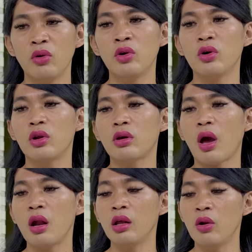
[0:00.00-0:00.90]
Ih ngeri
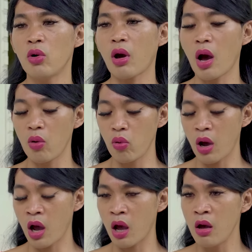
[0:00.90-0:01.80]
kali loh kau,
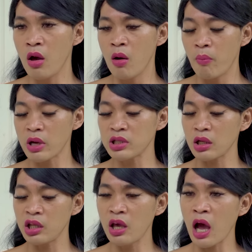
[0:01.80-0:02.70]
Wak.
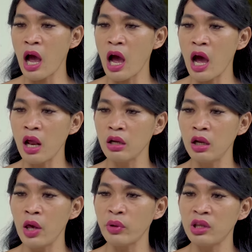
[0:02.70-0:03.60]
Masa tiga
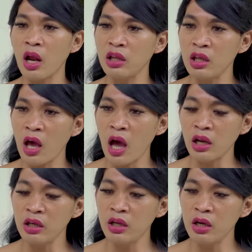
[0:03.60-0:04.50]
hari, lewat dari tiga
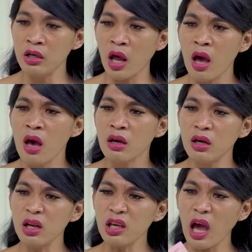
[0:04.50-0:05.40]
hari denda.
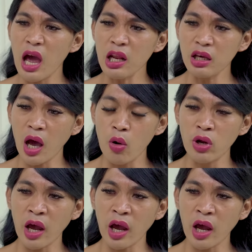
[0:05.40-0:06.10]
Ngeri kali kau, udah